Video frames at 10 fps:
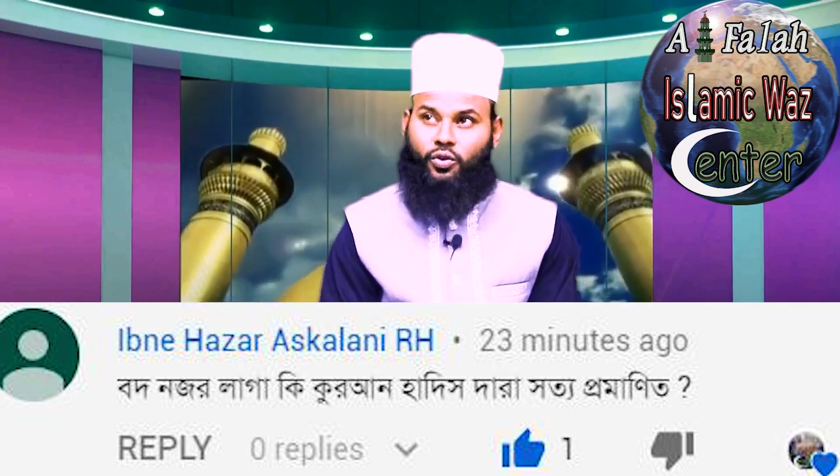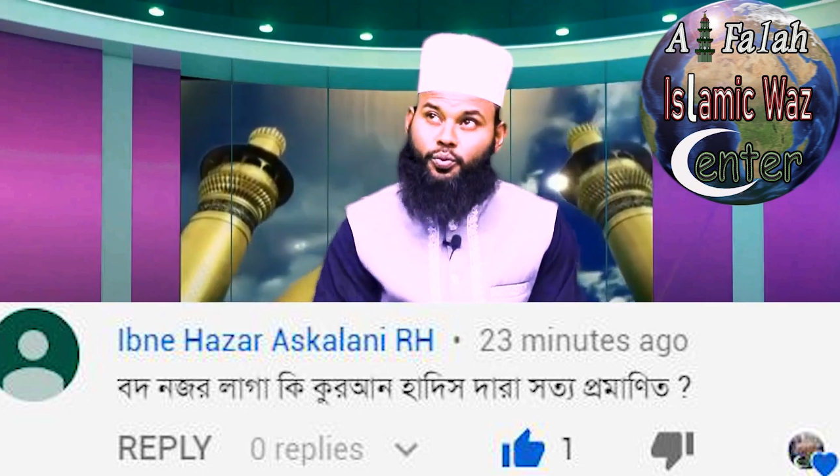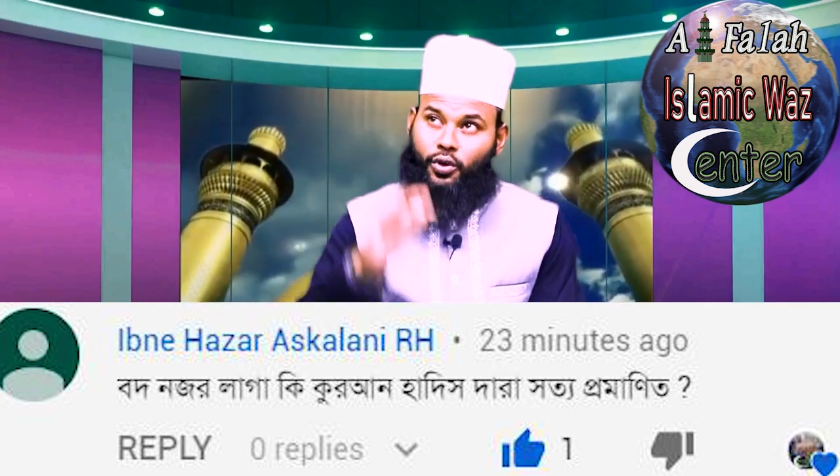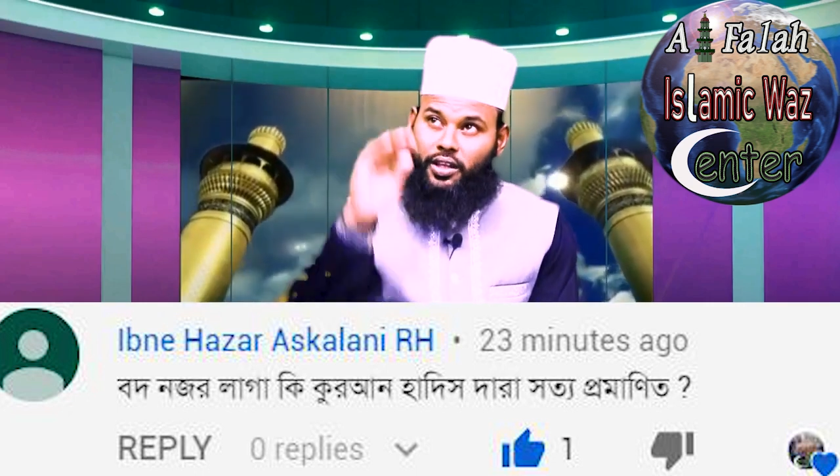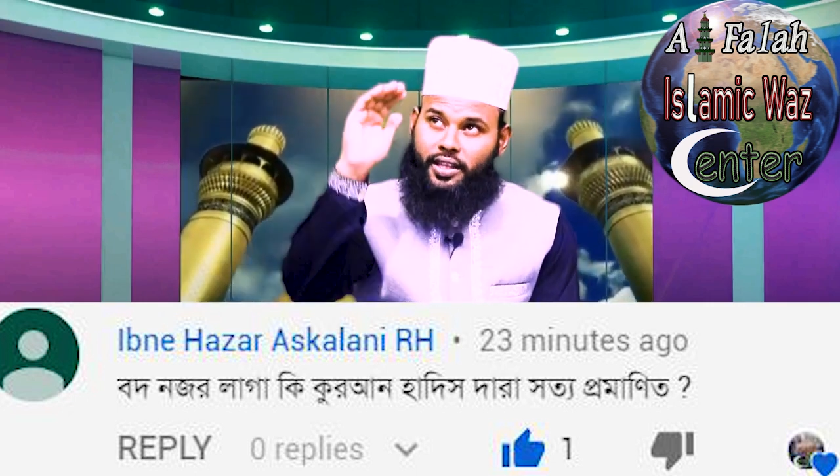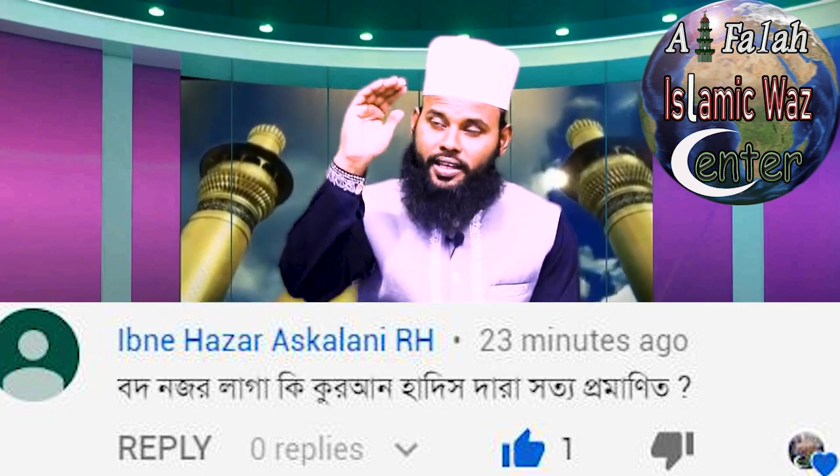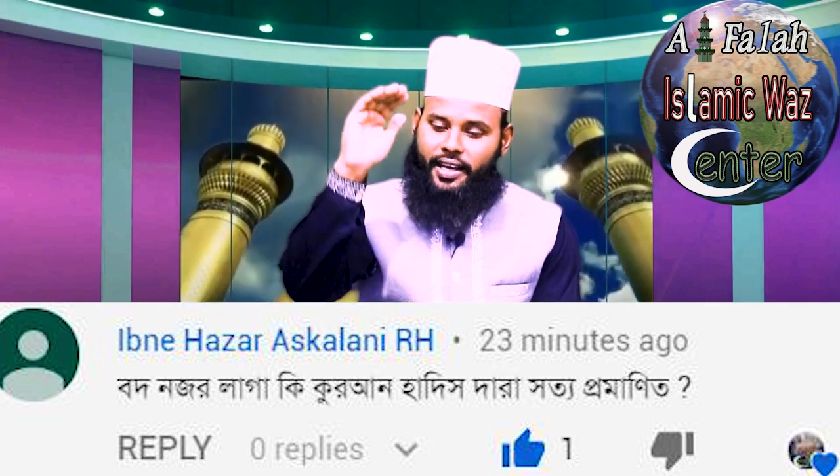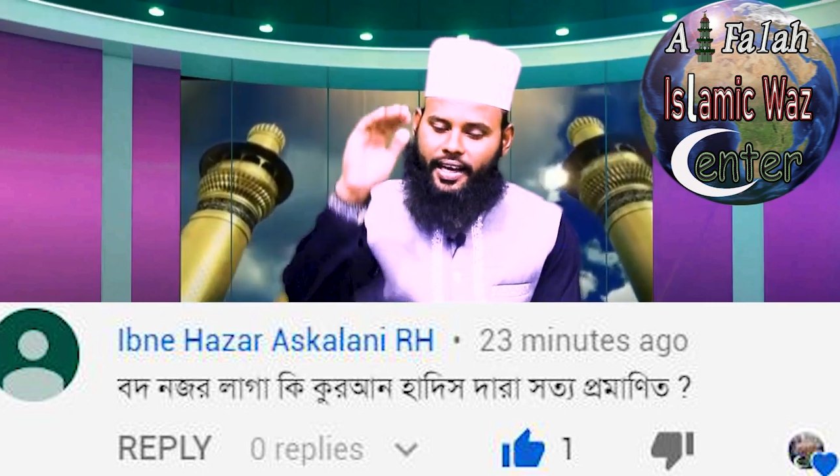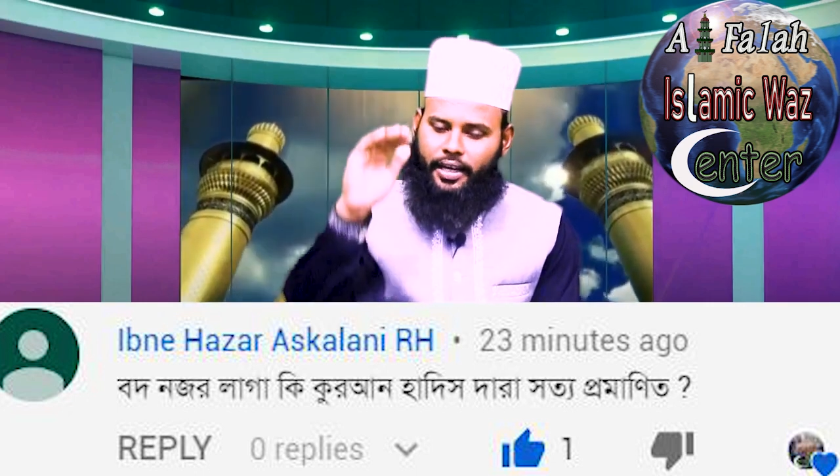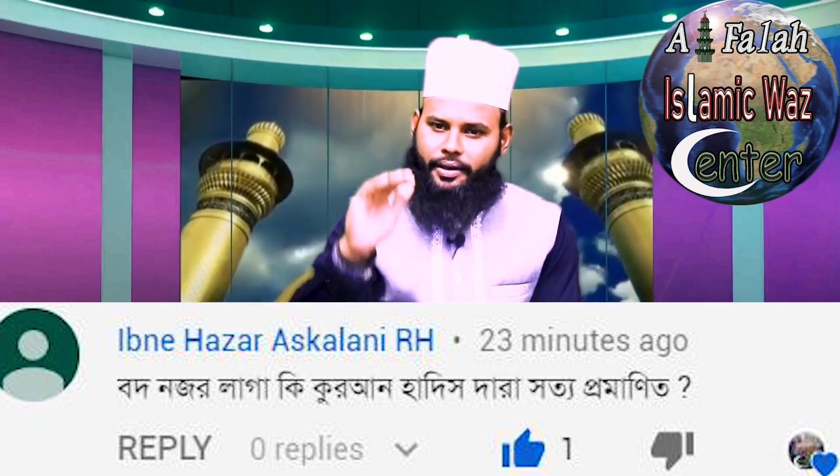উপরের থেকে
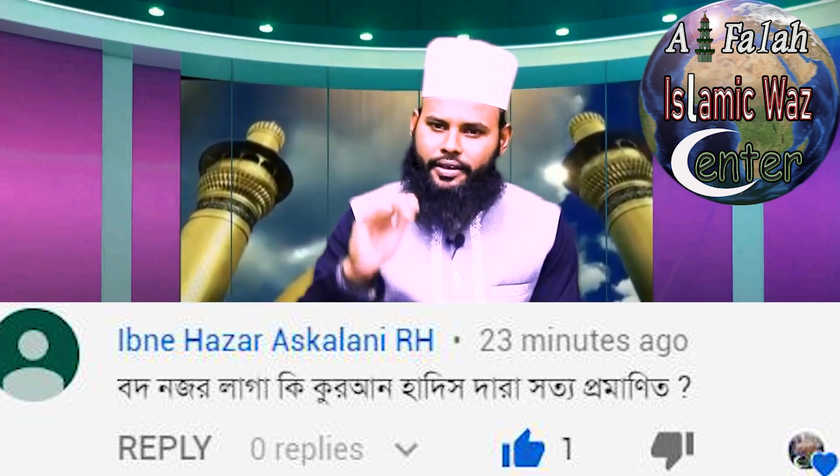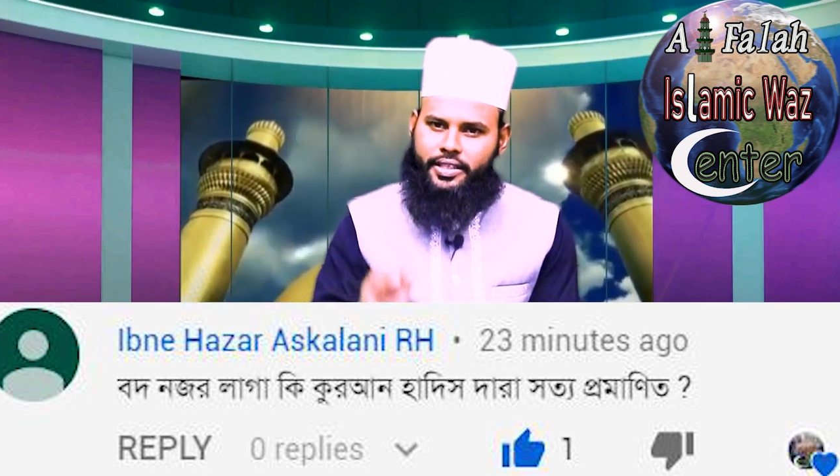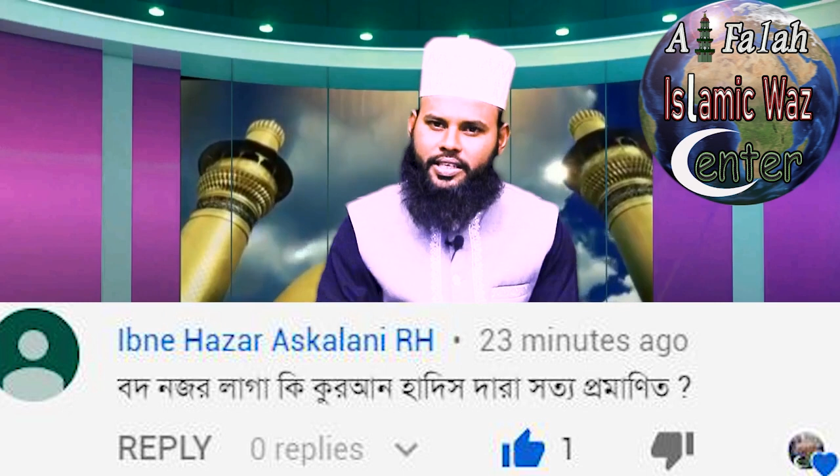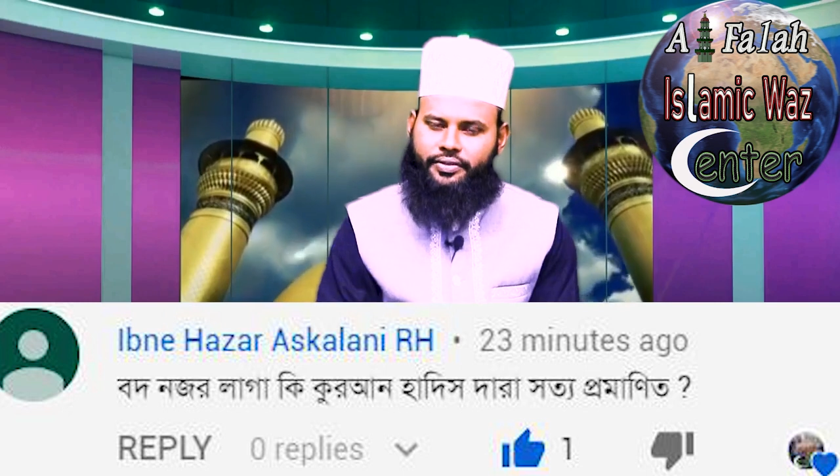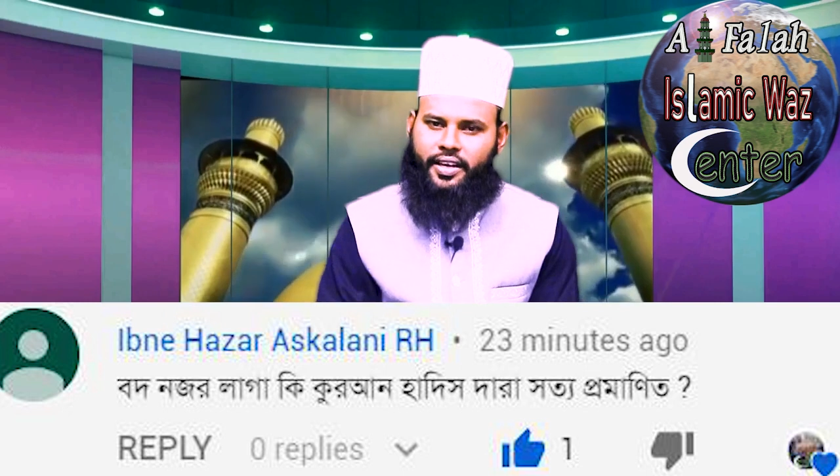একেবারে নিচে